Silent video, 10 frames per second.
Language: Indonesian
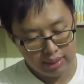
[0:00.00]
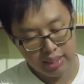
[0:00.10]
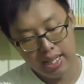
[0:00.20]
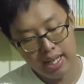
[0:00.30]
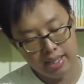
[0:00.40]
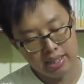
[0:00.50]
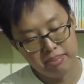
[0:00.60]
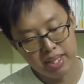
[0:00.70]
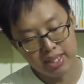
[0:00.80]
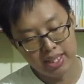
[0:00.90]
nah di
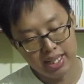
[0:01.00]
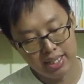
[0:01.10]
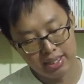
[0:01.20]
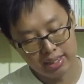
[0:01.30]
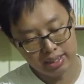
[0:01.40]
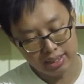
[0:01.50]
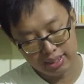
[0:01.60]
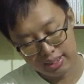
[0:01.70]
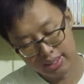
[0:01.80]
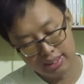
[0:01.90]
bagian
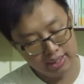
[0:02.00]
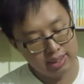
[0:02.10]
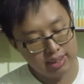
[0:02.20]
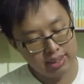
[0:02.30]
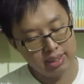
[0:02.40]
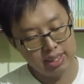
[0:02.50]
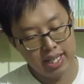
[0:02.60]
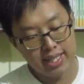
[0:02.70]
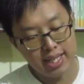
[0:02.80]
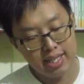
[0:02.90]

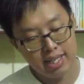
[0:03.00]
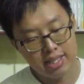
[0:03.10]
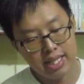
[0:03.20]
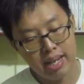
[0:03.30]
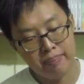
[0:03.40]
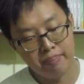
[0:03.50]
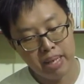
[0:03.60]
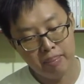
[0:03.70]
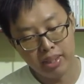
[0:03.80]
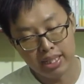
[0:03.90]
setelahnya ada di
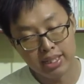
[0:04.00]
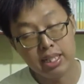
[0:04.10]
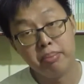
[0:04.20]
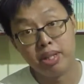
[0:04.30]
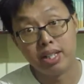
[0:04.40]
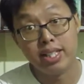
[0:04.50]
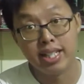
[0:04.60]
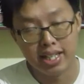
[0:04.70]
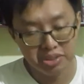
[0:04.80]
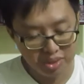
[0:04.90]
aplikasi
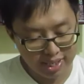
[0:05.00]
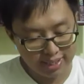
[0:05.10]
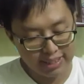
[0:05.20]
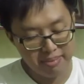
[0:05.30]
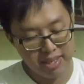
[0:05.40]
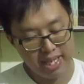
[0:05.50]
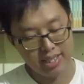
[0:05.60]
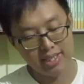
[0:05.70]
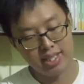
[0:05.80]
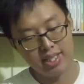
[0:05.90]
library-nya juga ada tambahan
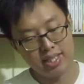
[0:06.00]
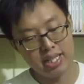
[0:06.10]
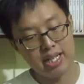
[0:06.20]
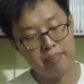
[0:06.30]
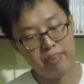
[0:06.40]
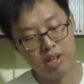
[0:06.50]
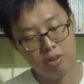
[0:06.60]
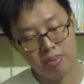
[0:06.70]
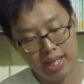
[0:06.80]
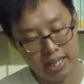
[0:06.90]
jadi ini ada
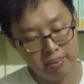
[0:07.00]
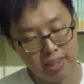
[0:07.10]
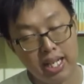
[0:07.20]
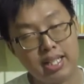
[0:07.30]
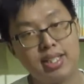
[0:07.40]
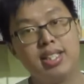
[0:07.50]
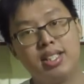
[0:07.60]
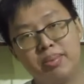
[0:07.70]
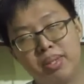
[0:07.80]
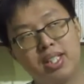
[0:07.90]
pengelompokan aplikasi
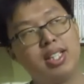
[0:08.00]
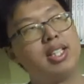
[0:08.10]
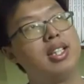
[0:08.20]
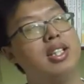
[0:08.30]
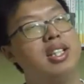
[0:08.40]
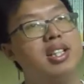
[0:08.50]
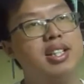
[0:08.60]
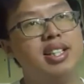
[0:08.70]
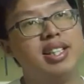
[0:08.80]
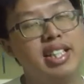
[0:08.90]
seperti
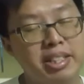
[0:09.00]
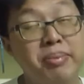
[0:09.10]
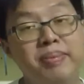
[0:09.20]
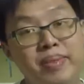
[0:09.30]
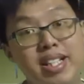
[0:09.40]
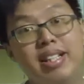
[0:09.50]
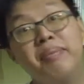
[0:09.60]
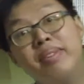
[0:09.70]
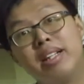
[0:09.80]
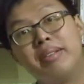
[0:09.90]
ya bener
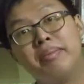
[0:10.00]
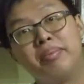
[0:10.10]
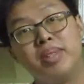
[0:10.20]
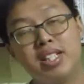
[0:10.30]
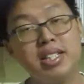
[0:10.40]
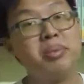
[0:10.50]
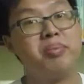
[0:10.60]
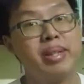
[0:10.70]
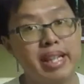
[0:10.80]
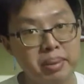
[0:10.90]
bener sih
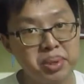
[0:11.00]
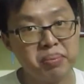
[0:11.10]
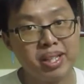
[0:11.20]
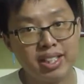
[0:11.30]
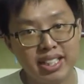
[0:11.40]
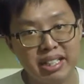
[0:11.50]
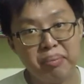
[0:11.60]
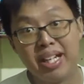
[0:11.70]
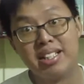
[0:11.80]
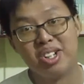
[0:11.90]
mirip seperti HP
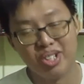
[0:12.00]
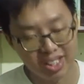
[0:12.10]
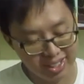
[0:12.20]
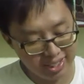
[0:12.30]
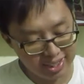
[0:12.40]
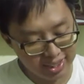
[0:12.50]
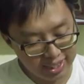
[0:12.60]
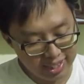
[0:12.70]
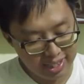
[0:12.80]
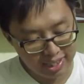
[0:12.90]
ya, Android sih di
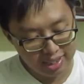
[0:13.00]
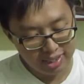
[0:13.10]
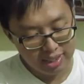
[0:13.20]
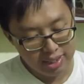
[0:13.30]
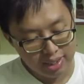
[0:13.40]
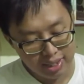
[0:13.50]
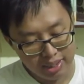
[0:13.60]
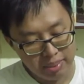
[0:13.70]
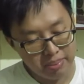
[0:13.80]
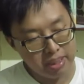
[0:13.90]
sini ada jadi
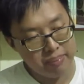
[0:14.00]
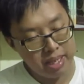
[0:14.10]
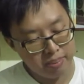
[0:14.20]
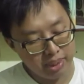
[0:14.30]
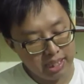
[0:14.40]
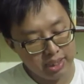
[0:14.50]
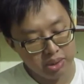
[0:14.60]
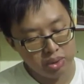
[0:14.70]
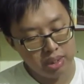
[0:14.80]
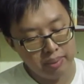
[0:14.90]
beberapa aplikasi itu